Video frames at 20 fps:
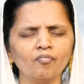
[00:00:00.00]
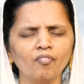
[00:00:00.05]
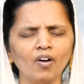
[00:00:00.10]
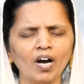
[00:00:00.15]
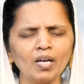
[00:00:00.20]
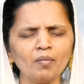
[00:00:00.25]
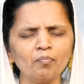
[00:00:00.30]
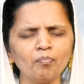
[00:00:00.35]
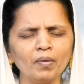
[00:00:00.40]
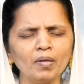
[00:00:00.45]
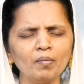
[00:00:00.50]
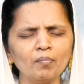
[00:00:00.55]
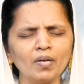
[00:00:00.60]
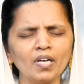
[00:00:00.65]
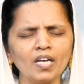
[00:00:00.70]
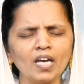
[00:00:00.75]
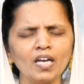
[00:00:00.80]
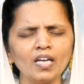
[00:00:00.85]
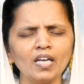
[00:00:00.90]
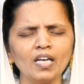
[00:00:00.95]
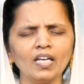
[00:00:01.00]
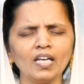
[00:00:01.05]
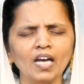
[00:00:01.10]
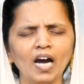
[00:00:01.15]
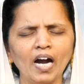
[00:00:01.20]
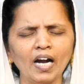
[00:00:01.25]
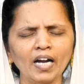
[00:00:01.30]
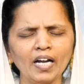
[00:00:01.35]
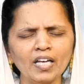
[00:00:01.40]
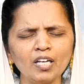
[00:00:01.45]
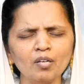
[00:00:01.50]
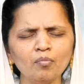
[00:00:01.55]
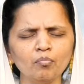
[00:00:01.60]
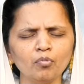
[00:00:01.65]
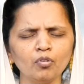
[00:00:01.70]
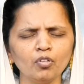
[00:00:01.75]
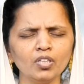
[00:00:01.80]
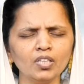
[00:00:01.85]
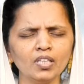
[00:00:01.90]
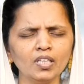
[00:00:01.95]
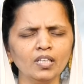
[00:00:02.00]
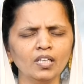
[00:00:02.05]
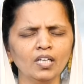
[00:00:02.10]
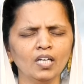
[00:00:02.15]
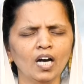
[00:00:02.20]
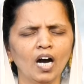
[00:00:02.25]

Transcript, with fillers: வாய்ப்பின்மையை அடையும் பொழுது